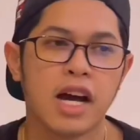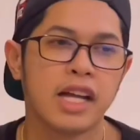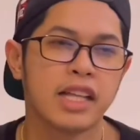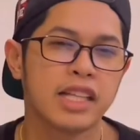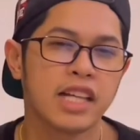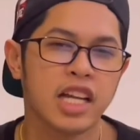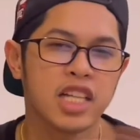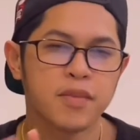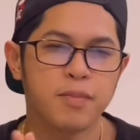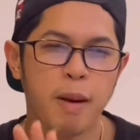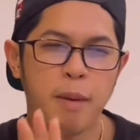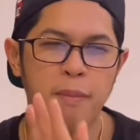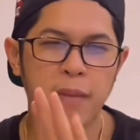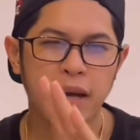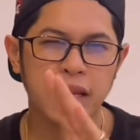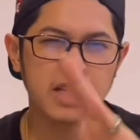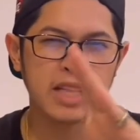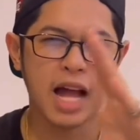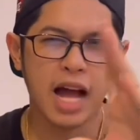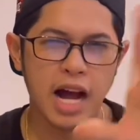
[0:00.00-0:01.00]
At guys,
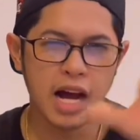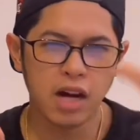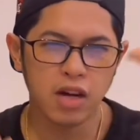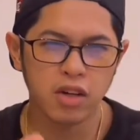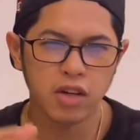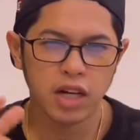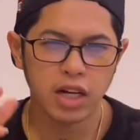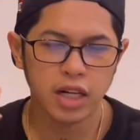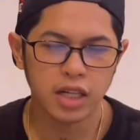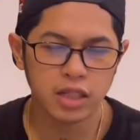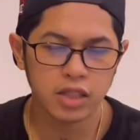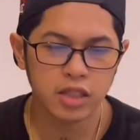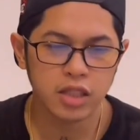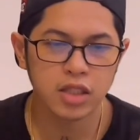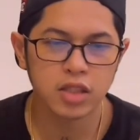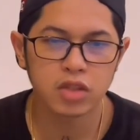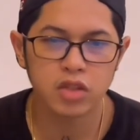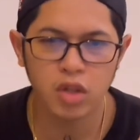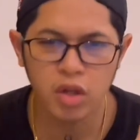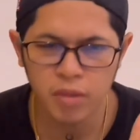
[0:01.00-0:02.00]
papakita ako lang kayo
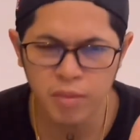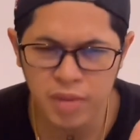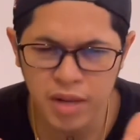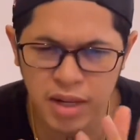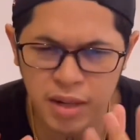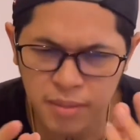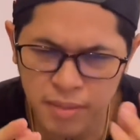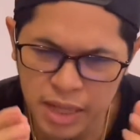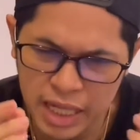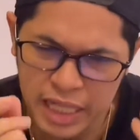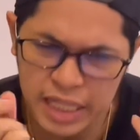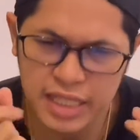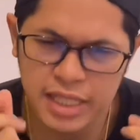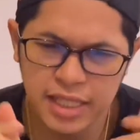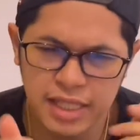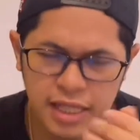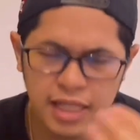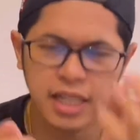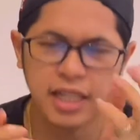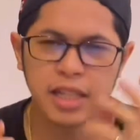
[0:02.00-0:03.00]
ng sobrang
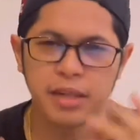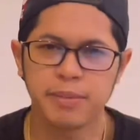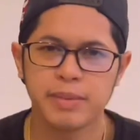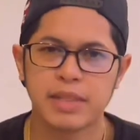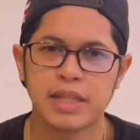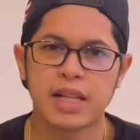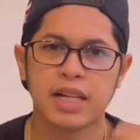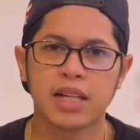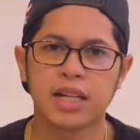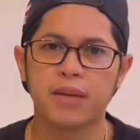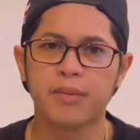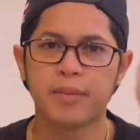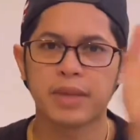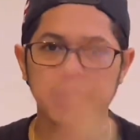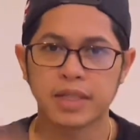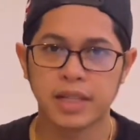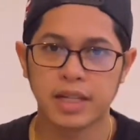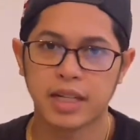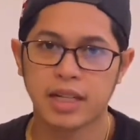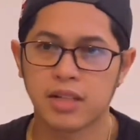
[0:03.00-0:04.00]
maiksing clips lang ng
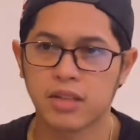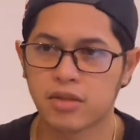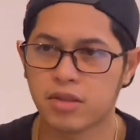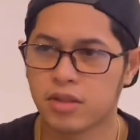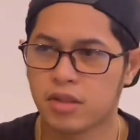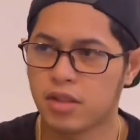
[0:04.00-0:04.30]
paglalaro